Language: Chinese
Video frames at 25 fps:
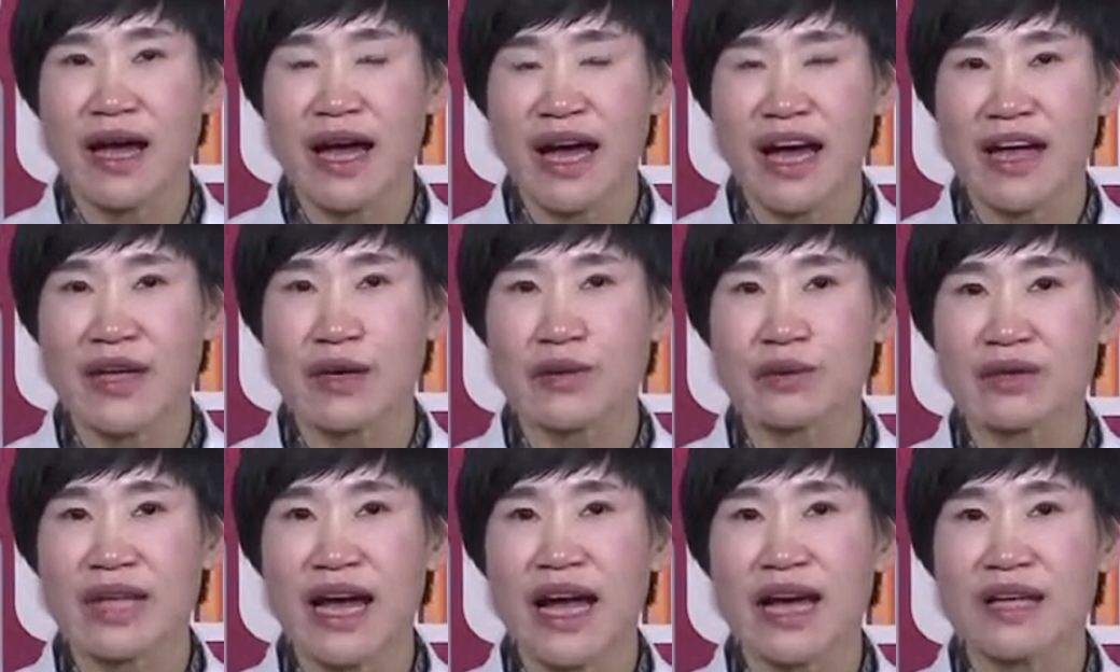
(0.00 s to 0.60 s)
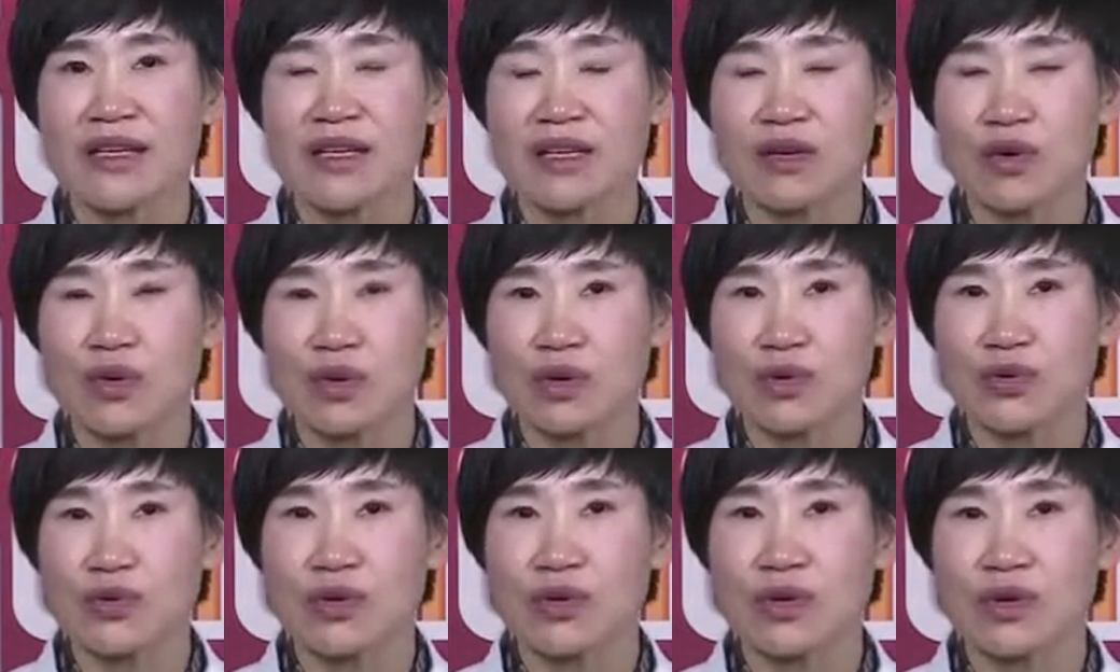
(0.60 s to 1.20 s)
还有他的
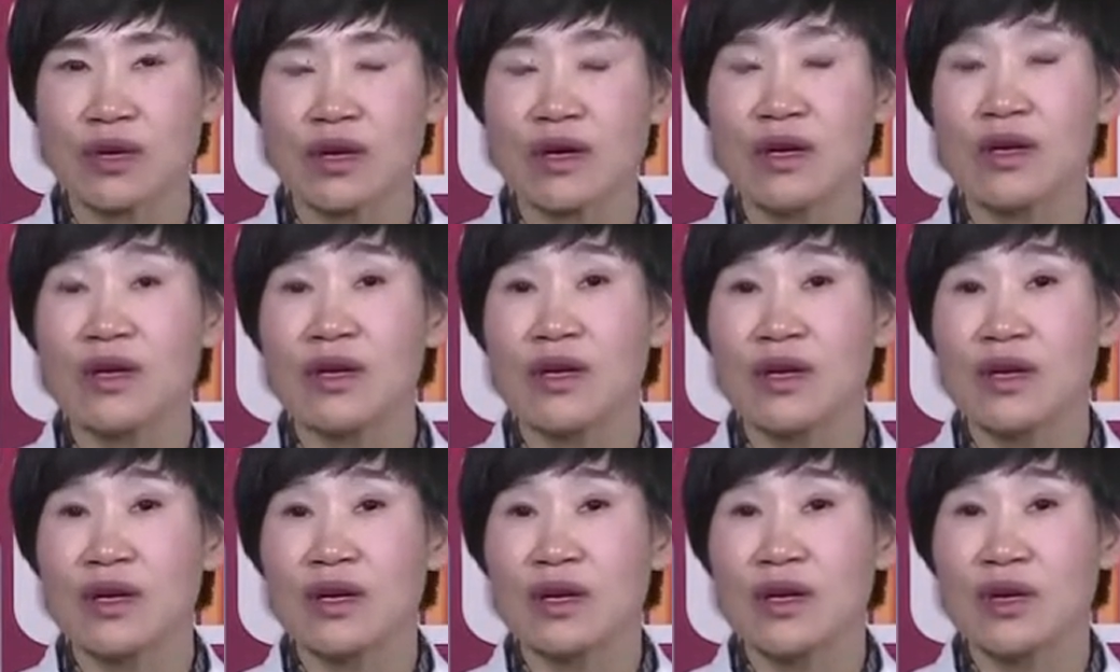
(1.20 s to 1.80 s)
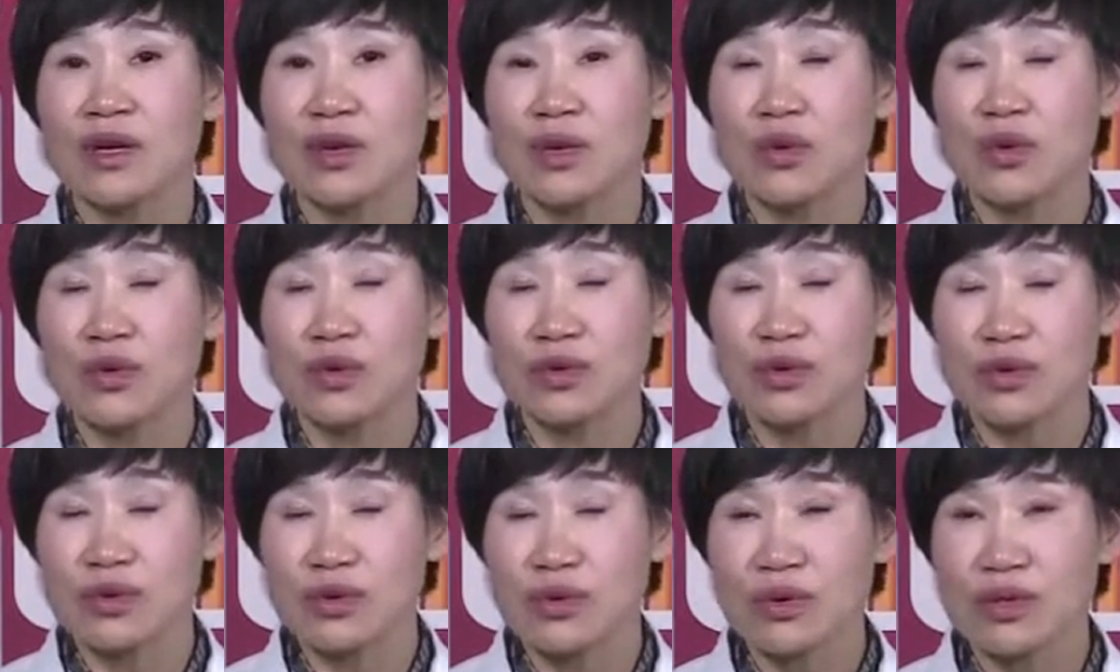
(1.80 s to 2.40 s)
工
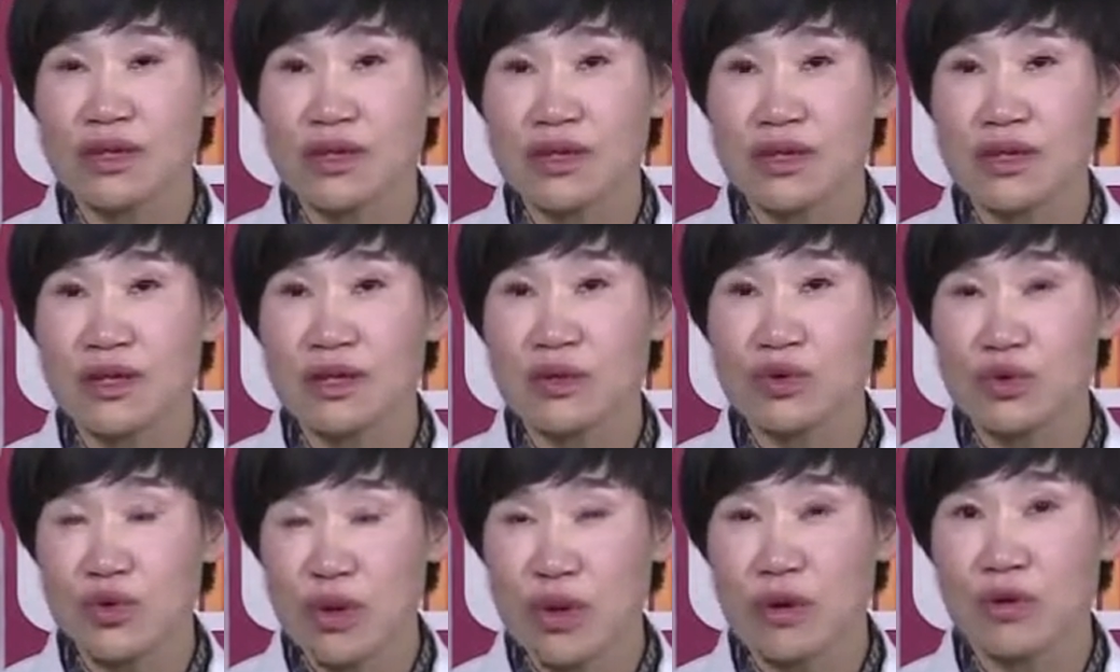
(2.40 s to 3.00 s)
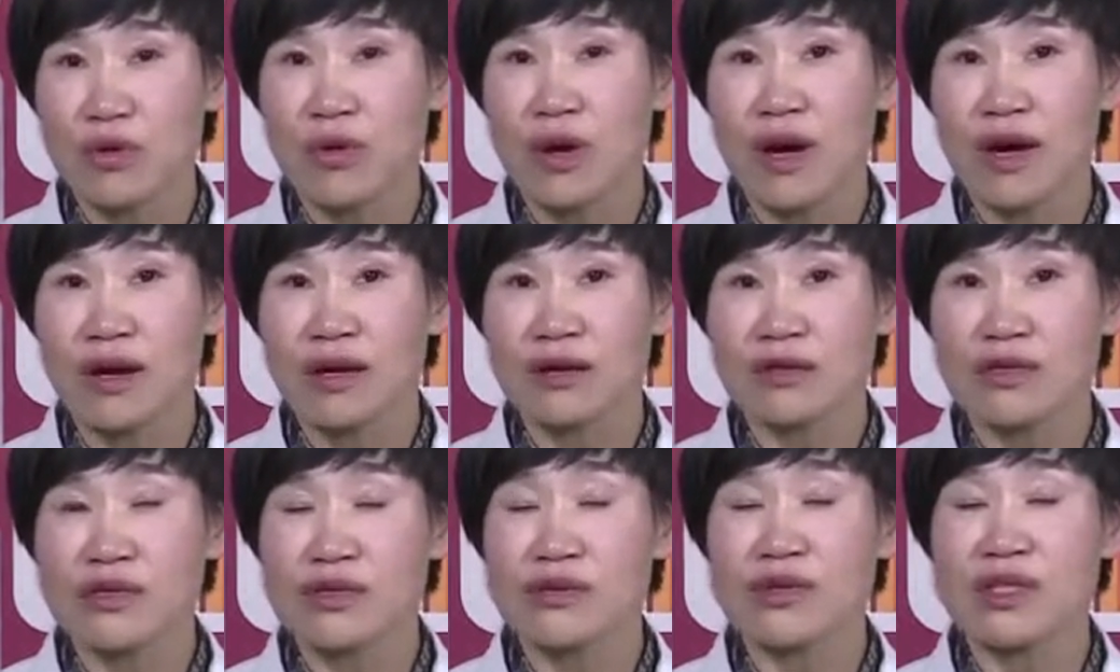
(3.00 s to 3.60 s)
作的状况，
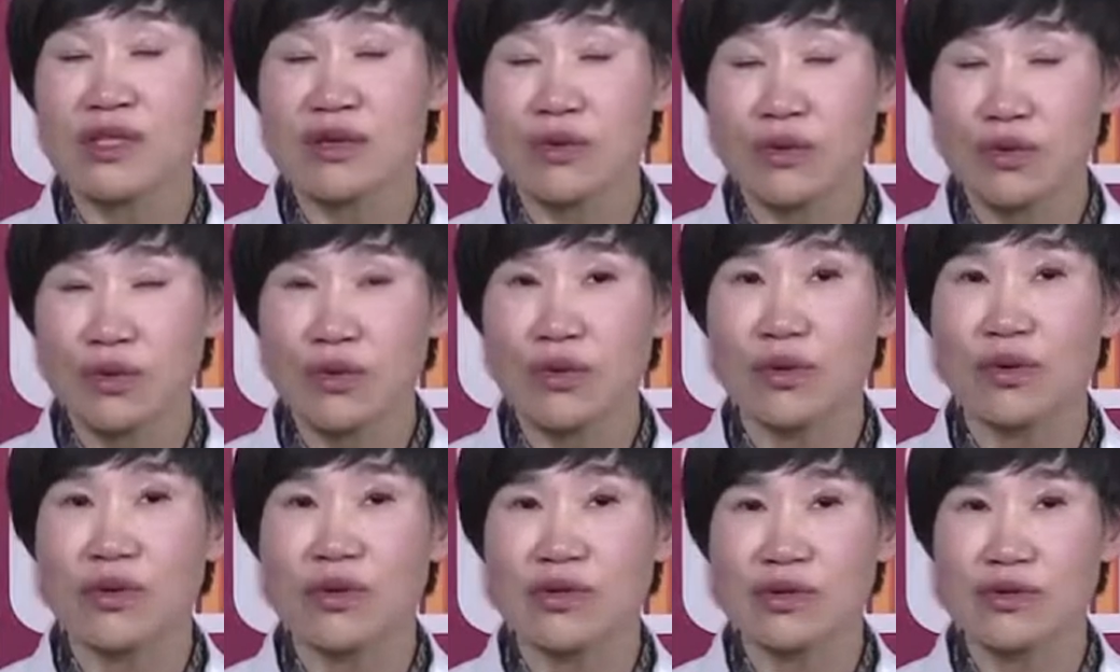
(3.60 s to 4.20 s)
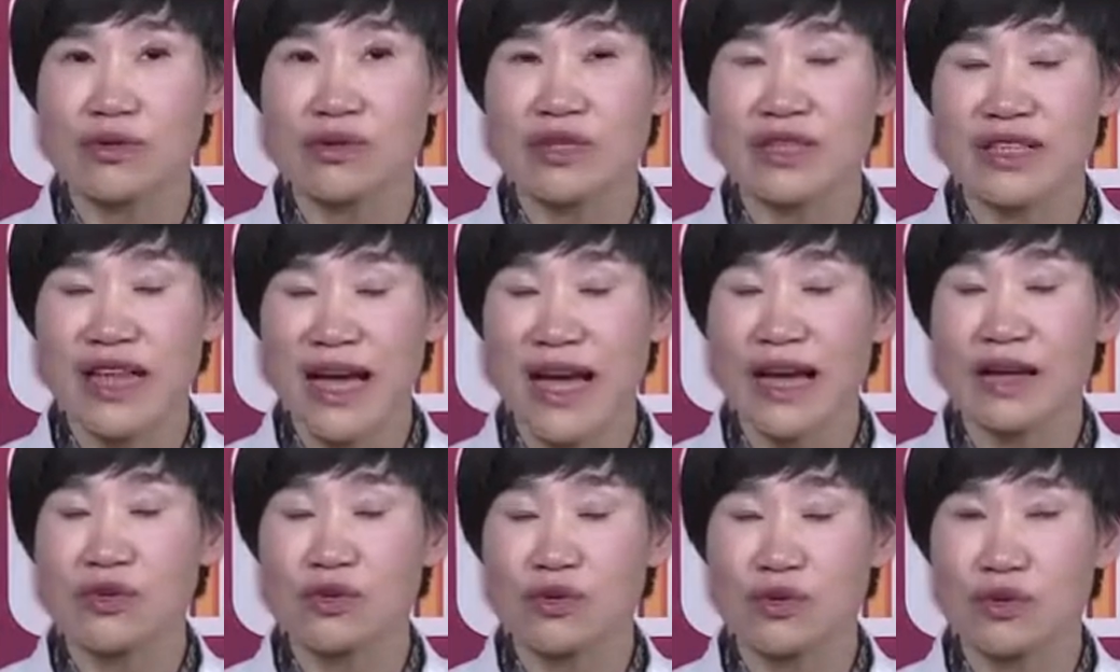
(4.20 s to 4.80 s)
就生活，就是
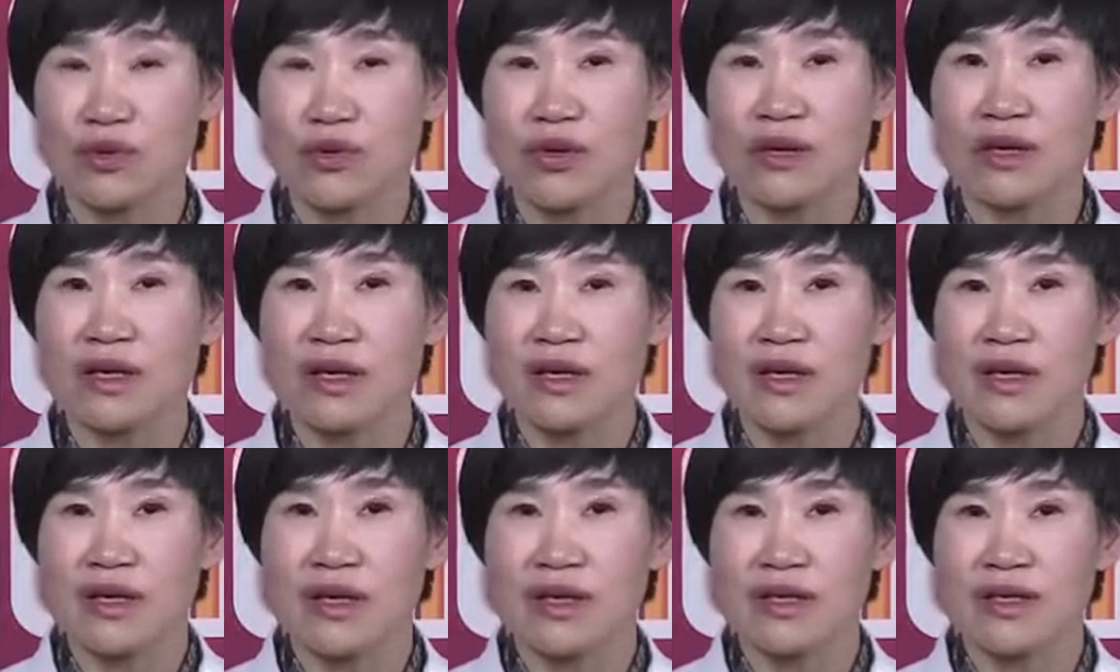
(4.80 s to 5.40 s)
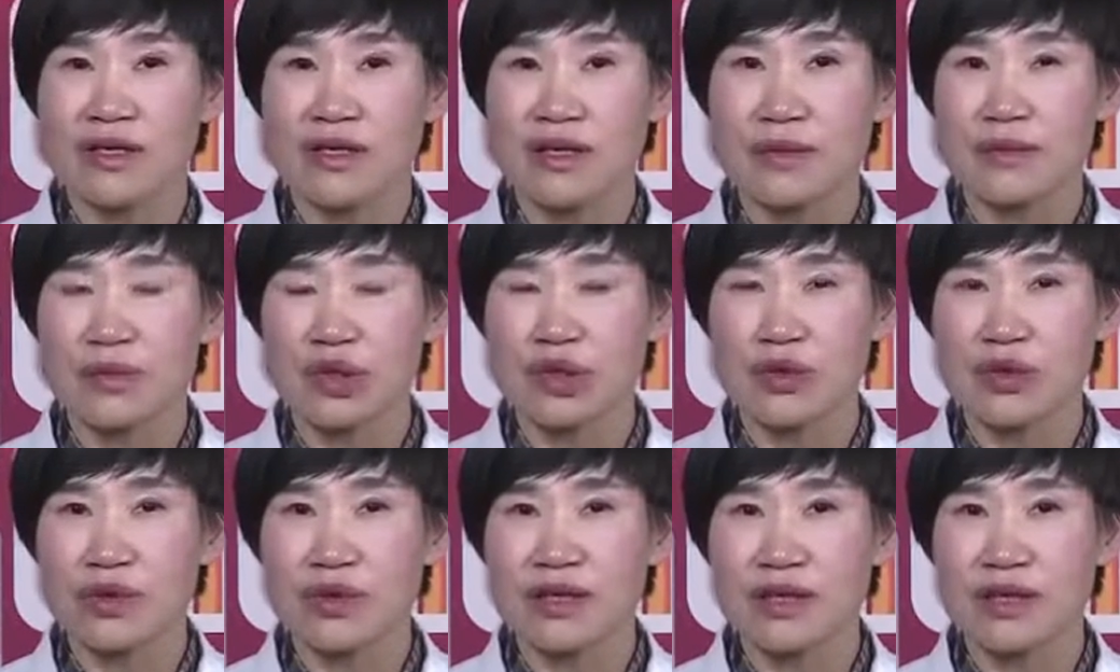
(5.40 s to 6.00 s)
他所怎么
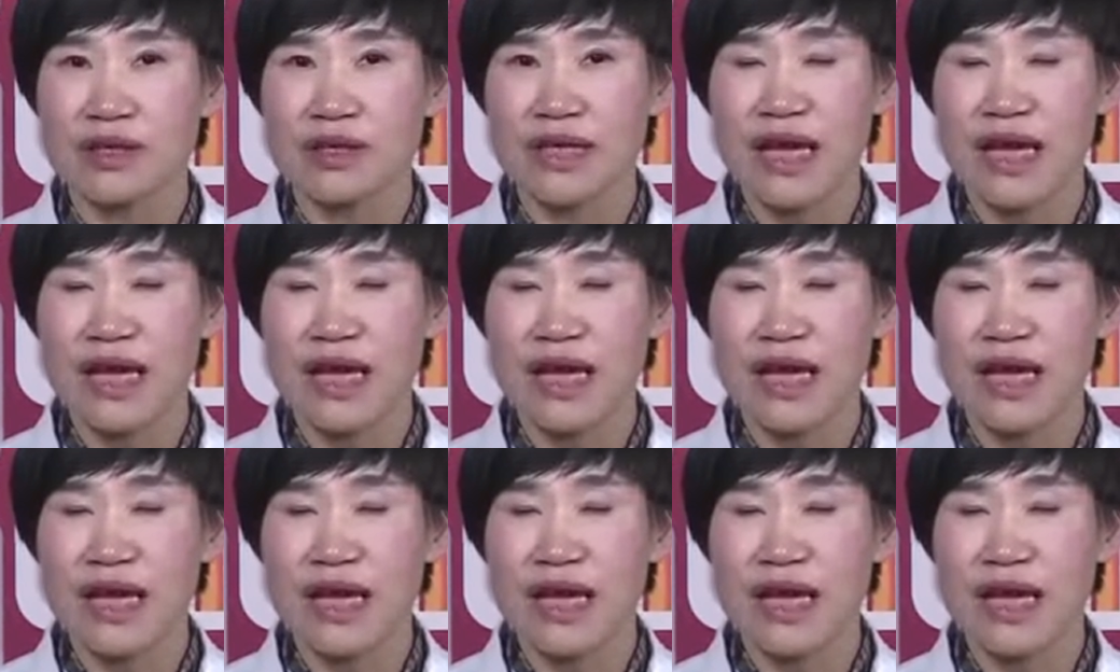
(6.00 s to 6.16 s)
说呢？